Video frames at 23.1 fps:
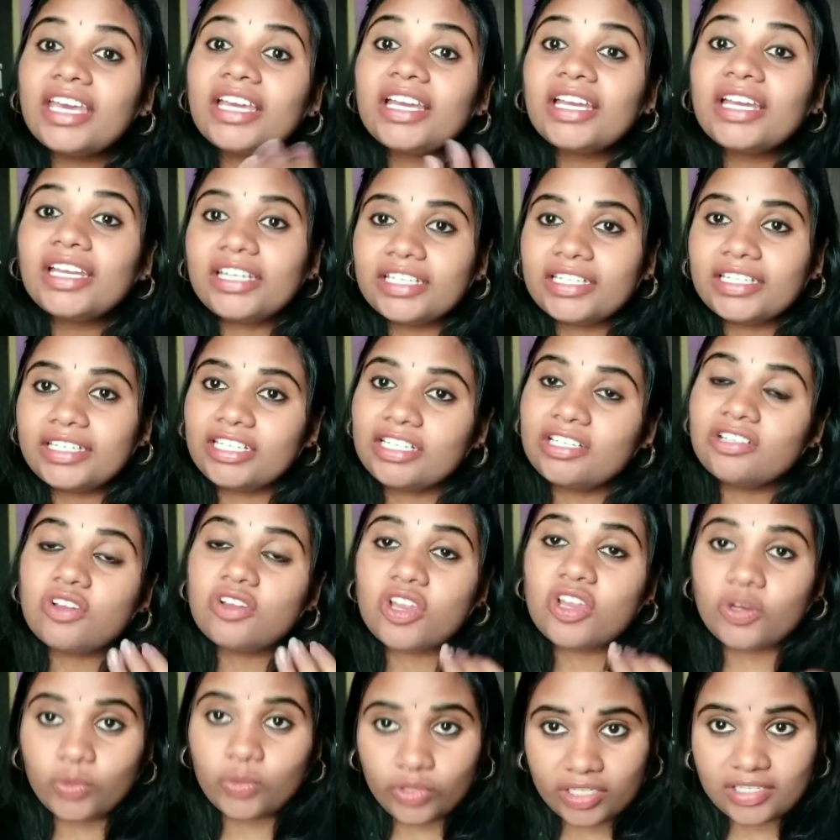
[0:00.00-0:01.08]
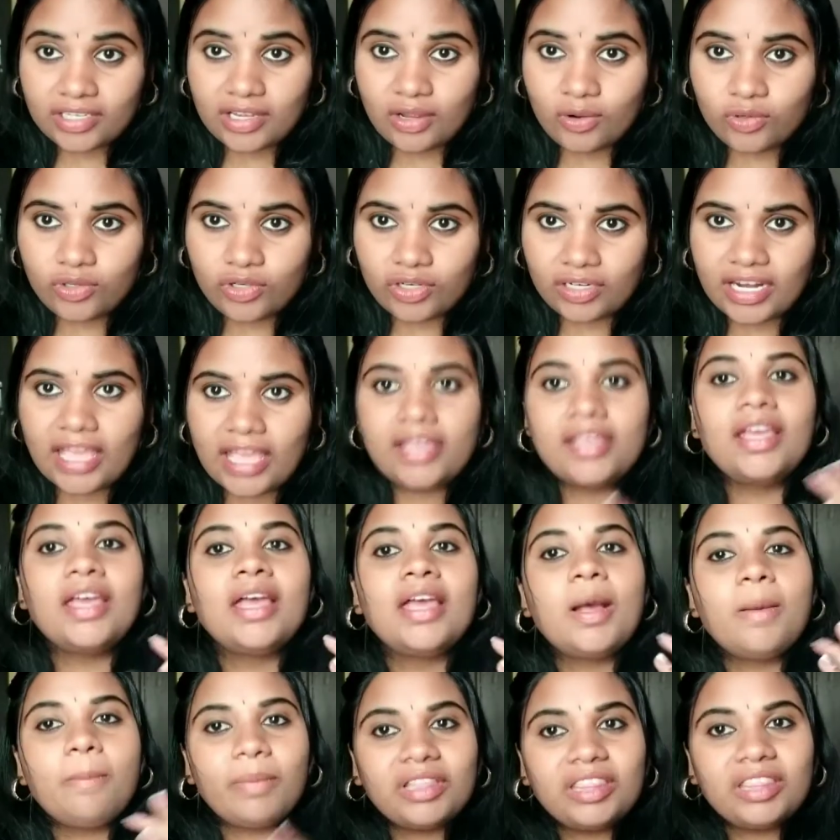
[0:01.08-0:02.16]
ఏ కేటగిరీస్లో ఎక్కువ డిస్కౌంట్స్ ఉన్నాయి
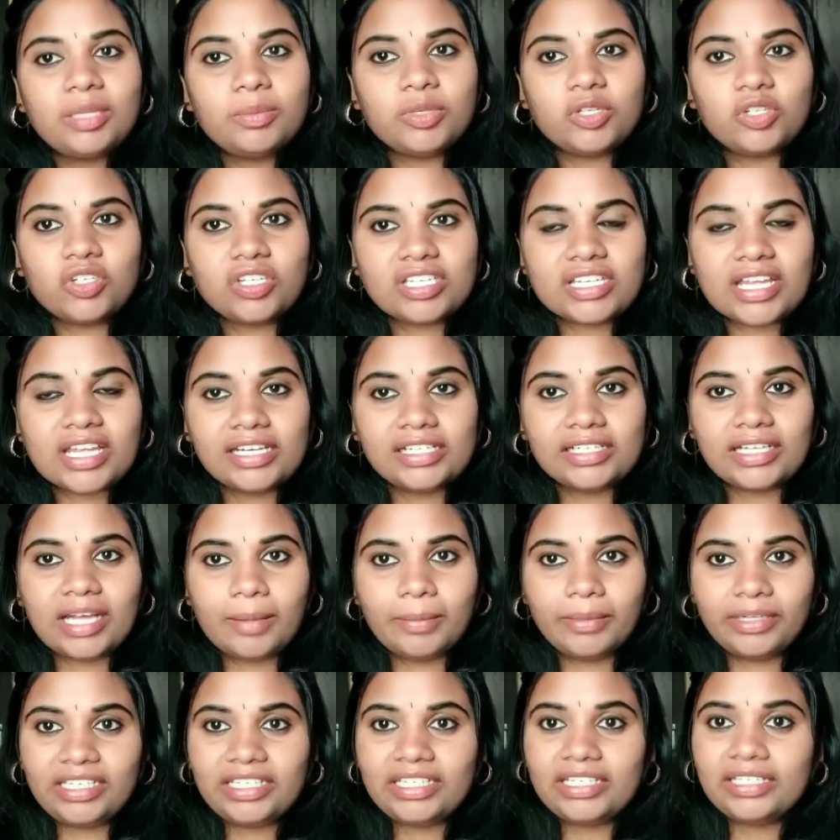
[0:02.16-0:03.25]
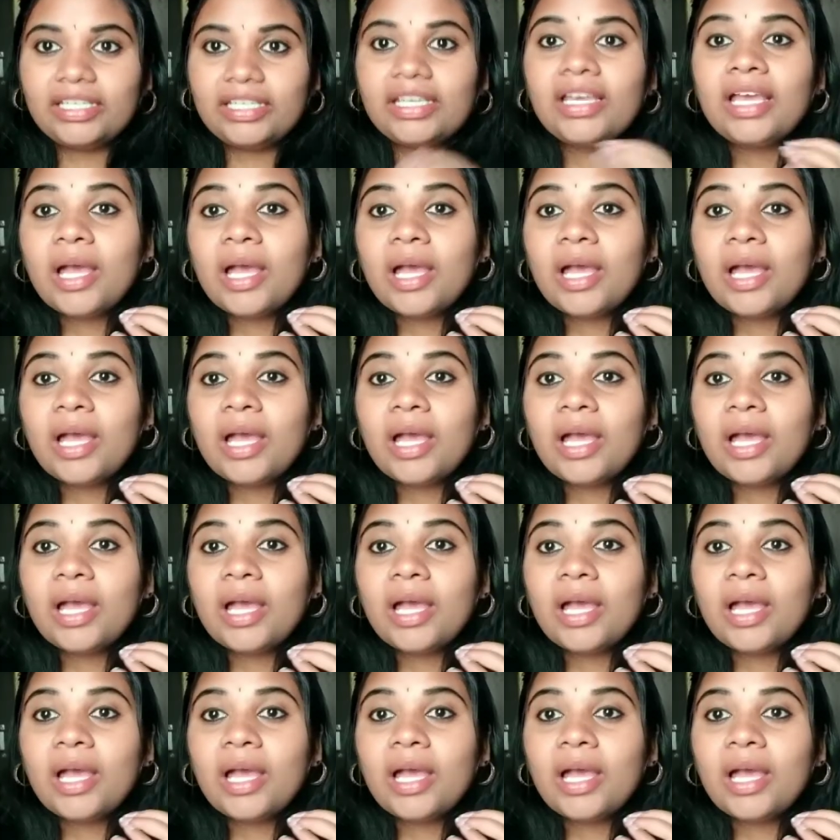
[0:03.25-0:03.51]
మంది బ్యూటీ ఛానల్ కాబట్టి